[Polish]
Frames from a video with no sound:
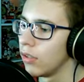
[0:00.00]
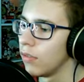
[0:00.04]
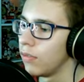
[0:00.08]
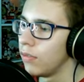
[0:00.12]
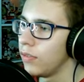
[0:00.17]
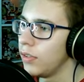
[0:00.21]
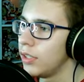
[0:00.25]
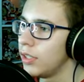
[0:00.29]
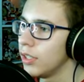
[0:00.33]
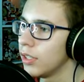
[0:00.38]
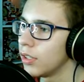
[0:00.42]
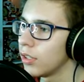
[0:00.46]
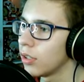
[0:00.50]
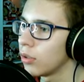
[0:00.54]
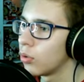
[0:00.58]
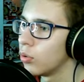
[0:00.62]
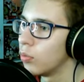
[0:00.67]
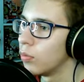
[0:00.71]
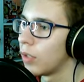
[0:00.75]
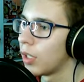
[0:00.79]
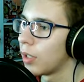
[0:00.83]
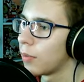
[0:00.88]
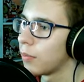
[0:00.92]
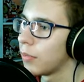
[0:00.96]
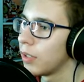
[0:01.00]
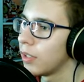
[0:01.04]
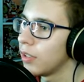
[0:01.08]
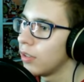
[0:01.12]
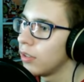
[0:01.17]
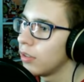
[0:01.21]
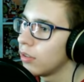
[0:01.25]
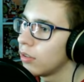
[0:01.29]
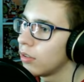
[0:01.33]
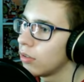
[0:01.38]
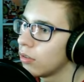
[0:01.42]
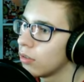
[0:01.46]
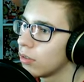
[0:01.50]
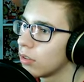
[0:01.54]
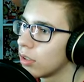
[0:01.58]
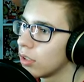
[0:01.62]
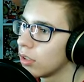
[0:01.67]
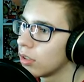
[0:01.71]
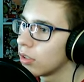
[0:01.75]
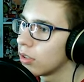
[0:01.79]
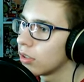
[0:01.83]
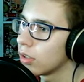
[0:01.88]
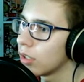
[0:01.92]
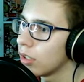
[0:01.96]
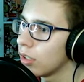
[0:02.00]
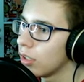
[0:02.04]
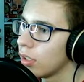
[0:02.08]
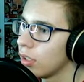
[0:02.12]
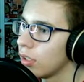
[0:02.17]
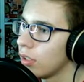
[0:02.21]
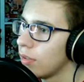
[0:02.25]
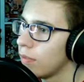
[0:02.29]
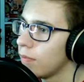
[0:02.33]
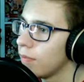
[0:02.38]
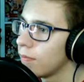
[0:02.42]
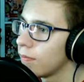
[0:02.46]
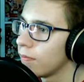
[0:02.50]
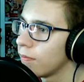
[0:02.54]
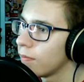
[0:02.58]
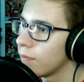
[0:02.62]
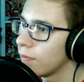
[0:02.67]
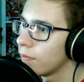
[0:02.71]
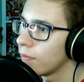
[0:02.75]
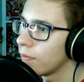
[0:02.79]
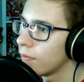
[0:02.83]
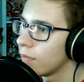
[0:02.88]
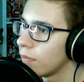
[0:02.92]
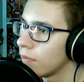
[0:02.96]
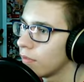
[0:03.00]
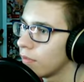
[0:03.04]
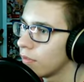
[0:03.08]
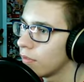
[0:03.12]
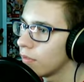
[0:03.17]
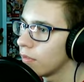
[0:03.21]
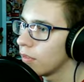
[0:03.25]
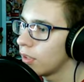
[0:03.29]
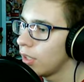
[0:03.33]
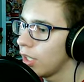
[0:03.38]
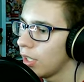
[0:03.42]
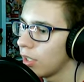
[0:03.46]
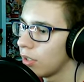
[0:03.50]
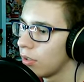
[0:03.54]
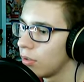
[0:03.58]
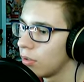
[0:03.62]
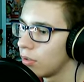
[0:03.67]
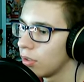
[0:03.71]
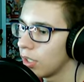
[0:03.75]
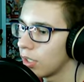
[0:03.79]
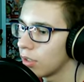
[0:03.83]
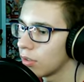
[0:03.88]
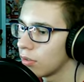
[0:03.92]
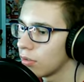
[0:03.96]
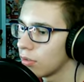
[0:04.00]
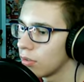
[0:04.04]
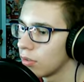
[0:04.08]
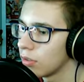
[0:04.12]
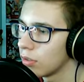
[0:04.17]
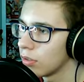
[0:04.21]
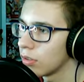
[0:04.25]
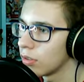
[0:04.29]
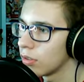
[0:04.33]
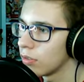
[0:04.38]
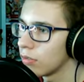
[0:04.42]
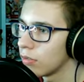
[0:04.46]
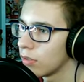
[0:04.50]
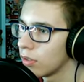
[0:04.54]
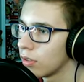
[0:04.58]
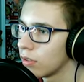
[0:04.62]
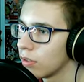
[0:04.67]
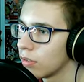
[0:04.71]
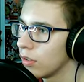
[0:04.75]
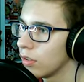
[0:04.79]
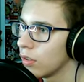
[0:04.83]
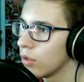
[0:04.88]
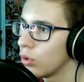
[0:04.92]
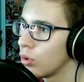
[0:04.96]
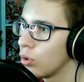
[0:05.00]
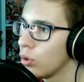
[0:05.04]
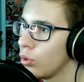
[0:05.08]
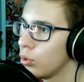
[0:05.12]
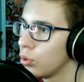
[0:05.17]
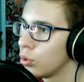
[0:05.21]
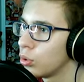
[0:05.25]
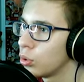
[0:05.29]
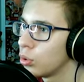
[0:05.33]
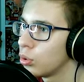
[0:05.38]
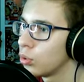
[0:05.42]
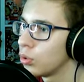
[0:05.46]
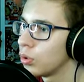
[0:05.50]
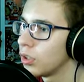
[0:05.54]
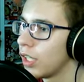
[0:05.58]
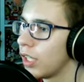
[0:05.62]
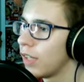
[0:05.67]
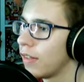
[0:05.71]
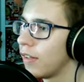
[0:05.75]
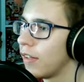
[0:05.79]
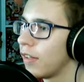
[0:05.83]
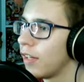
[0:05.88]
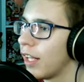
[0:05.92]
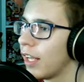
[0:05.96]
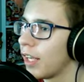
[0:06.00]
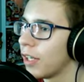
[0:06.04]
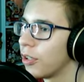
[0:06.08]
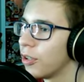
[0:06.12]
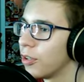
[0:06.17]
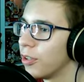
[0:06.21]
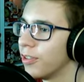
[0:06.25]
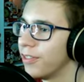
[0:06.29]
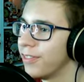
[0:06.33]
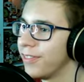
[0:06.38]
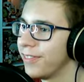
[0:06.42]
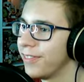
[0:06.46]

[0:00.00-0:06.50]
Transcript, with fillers: Widzę, że tu mamy troszeczkę tego, jak to się nazywa, no chruszcu cennego.